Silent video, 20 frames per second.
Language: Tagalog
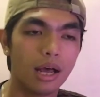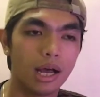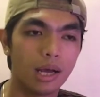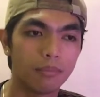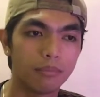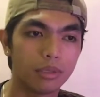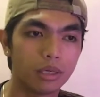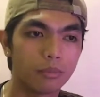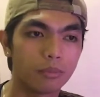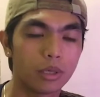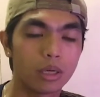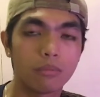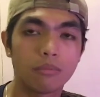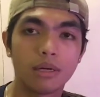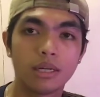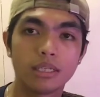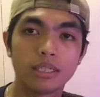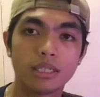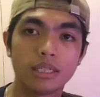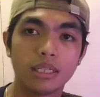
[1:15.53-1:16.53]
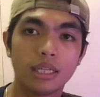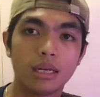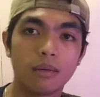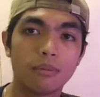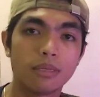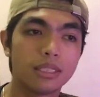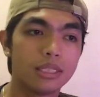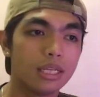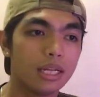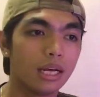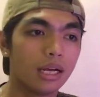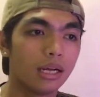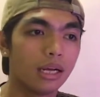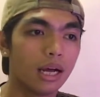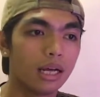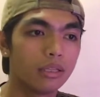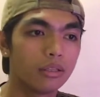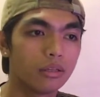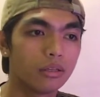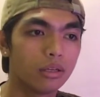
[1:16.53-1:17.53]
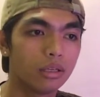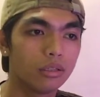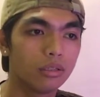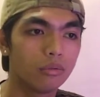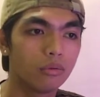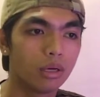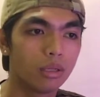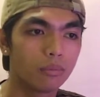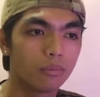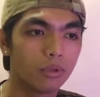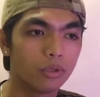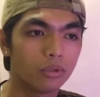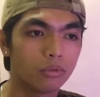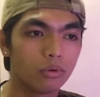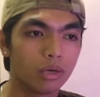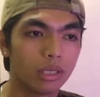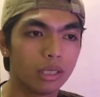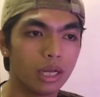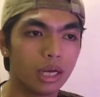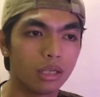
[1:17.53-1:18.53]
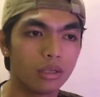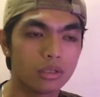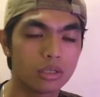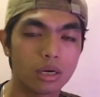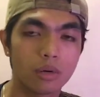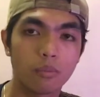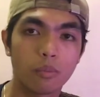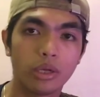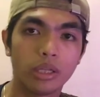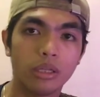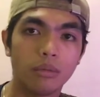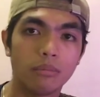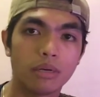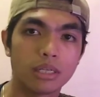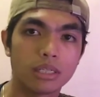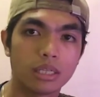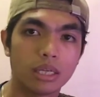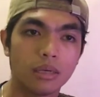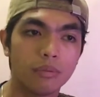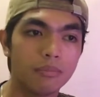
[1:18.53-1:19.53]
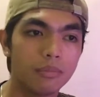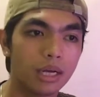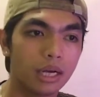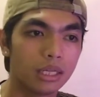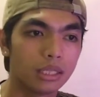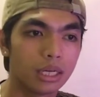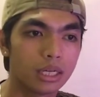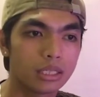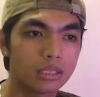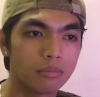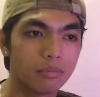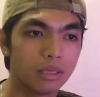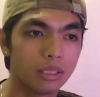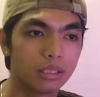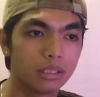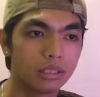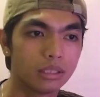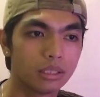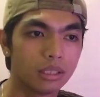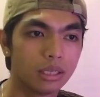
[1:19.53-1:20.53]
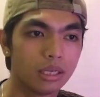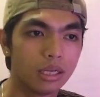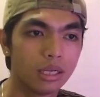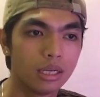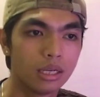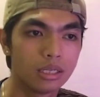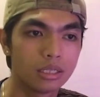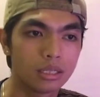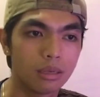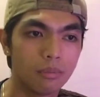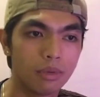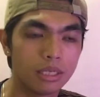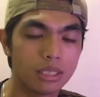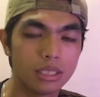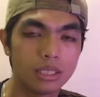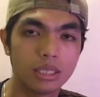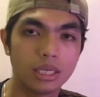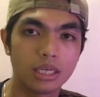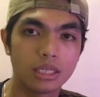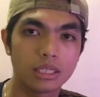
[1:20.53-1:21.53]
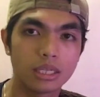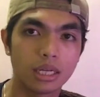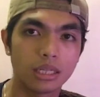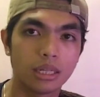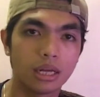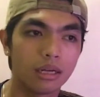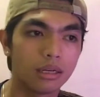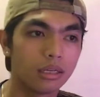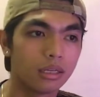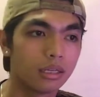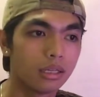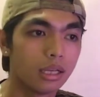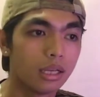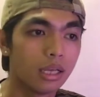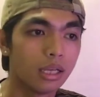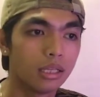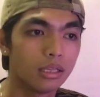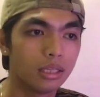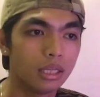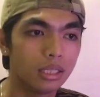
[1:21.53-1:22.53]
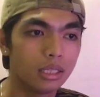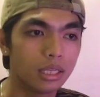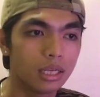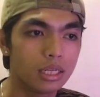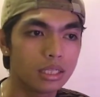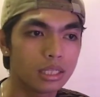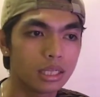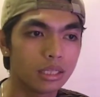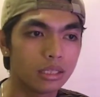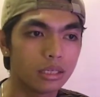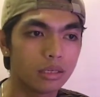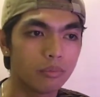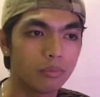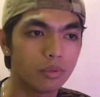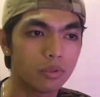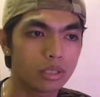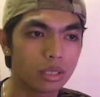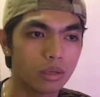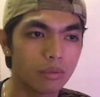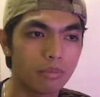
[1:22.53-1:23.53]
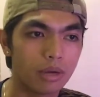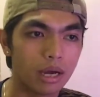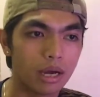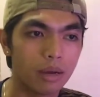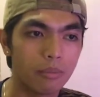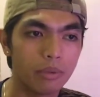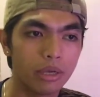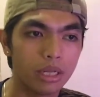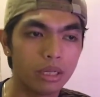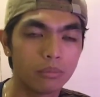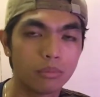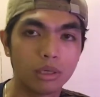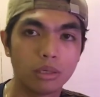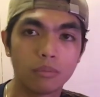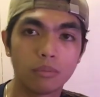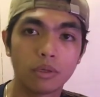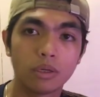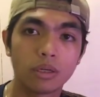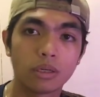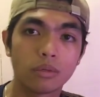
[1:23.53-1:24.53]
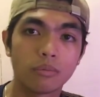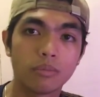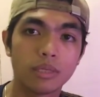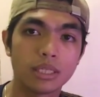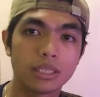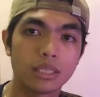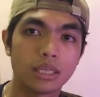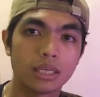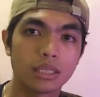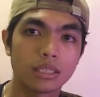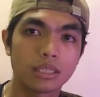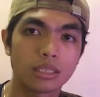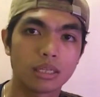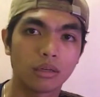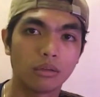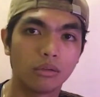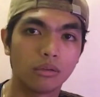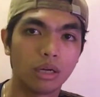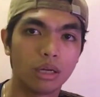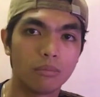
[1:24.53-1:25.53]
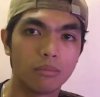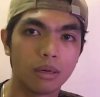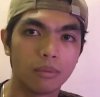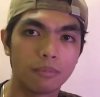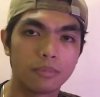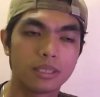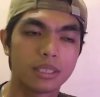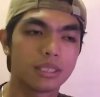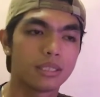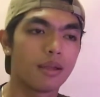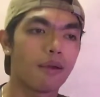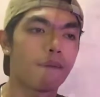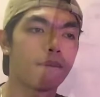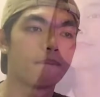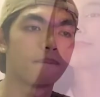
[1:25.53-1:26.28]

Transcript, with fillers: After 4 months, nilabas din ang Android 1.1 na ang user pwedeng mag-save ng attachment sa messages at ang details and reviews ay available for business sa Google Maps.